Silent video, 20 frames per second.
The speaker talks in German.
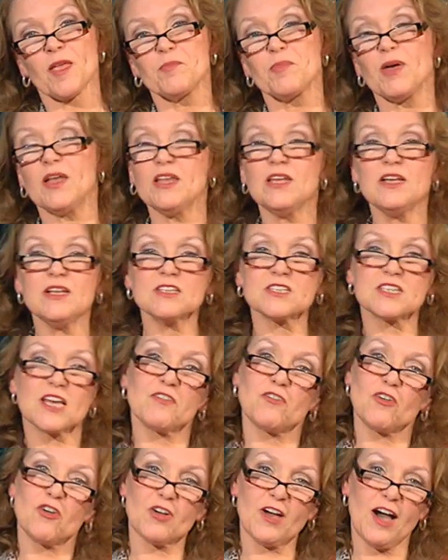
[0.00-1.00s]
Berlins
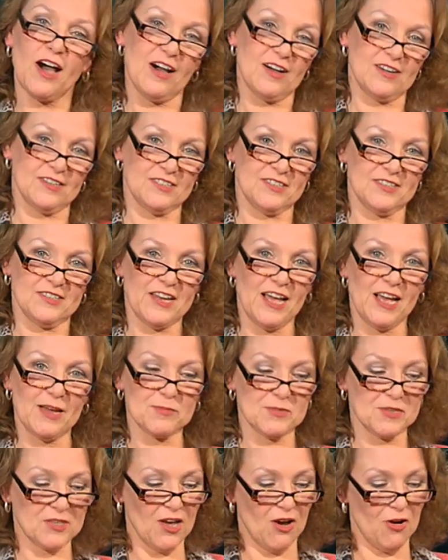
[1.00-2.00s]
Avantgarde
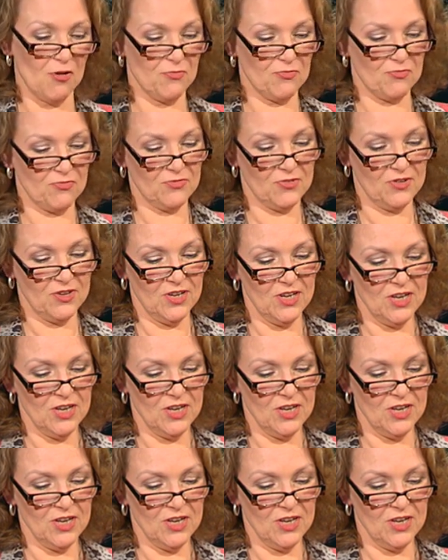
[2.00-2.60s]
nahm sie auf.